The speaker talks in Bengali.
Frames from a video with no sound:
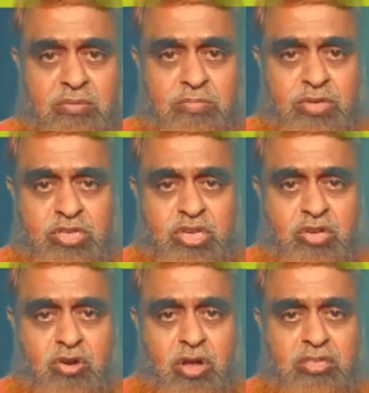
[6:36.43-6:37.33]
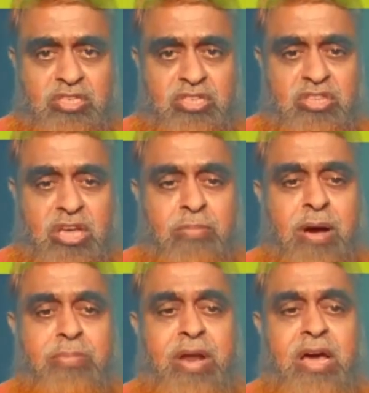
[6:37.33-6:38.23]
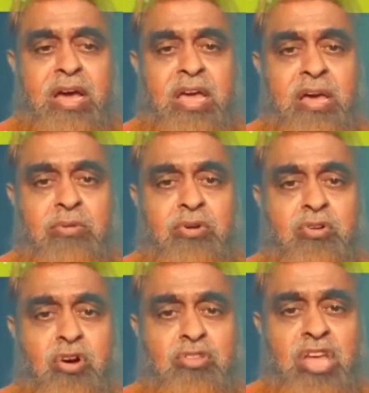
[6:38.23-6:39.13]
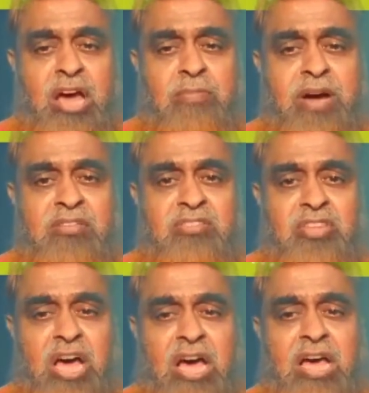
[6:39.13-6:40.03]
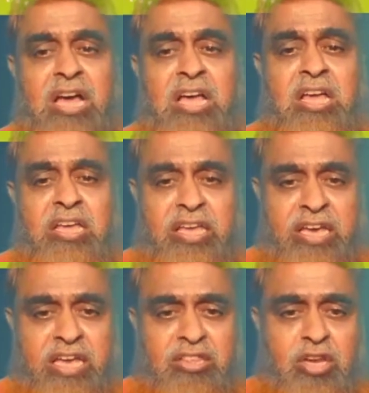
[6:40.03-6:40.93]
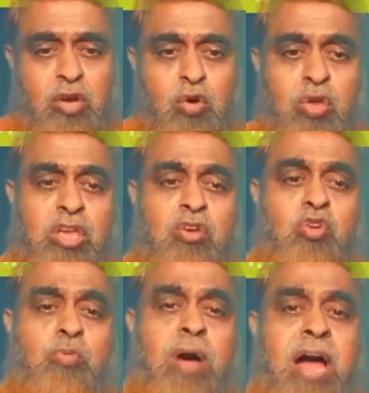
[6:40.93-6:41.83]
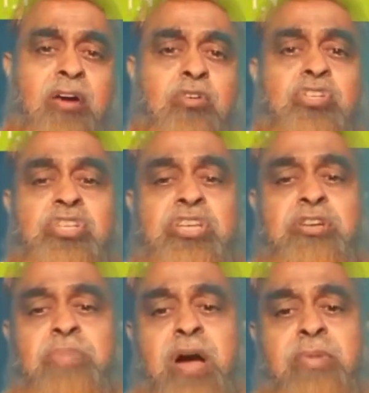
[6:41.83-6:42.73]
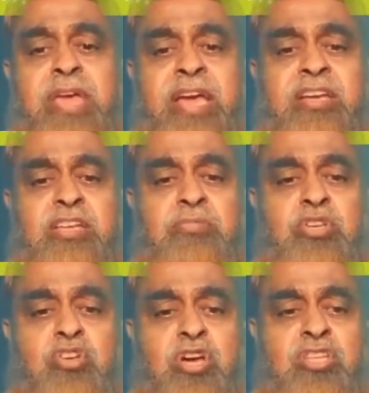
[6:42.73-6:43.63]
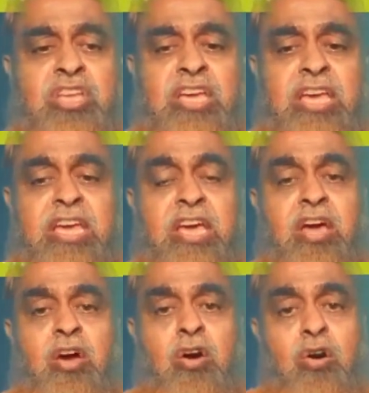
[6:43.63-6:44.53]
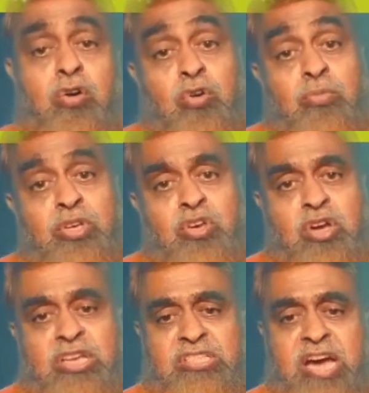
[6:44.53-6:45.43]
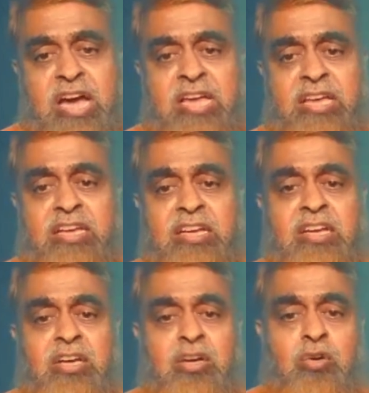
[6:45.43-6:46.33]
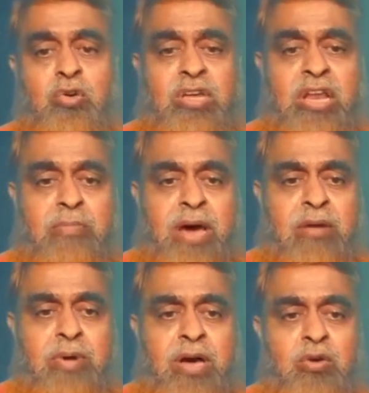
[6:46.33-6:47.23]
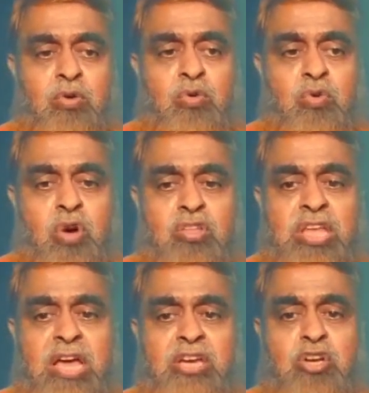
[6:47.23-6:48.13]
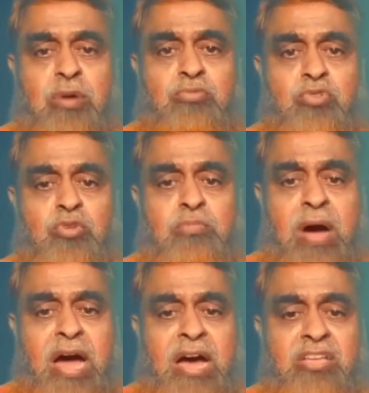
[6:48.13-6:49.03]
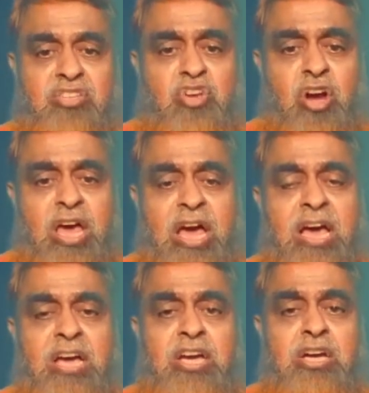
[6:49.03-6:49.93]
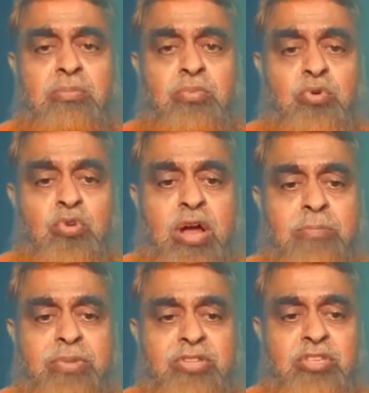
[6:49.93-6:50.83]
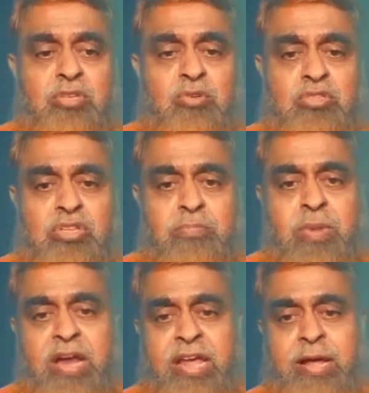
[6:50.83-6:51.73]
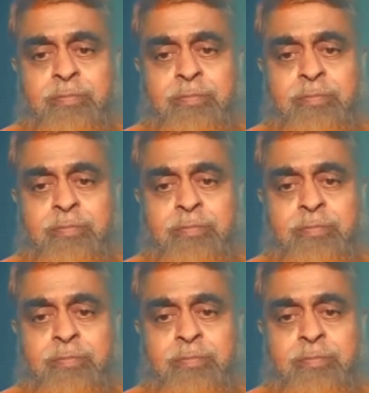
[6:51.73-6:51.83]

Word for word: বিশৃঙ্খল চিন্তাভাবনা এবং কথাবার্তা এক্ষেত্রে রোগী খুব আকস্মিকভাবে একটি বিষয় থেকে অন্য বিষয়ে যায় রোগীরা বারবার কোনো কথা শব্দ বা ছড়া পুনরাবৃত্তি করতে পারে